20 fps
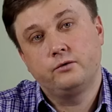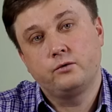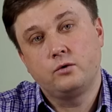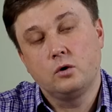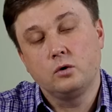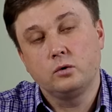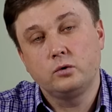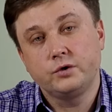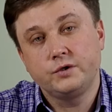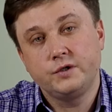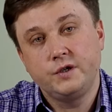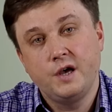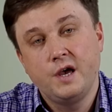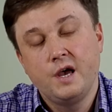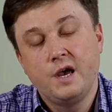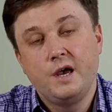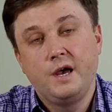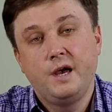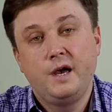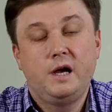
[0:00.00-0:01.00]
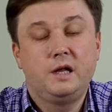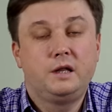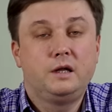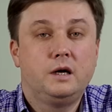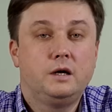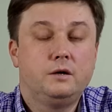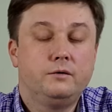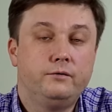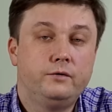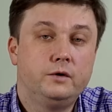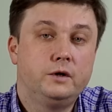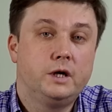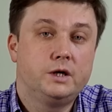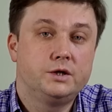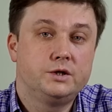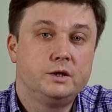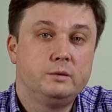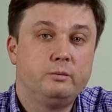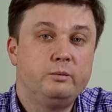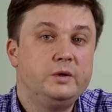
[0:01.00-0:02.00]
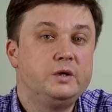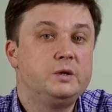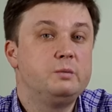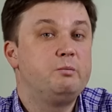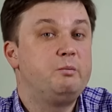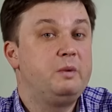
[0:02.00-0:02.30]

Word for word: в конкурсе – это вы должны быть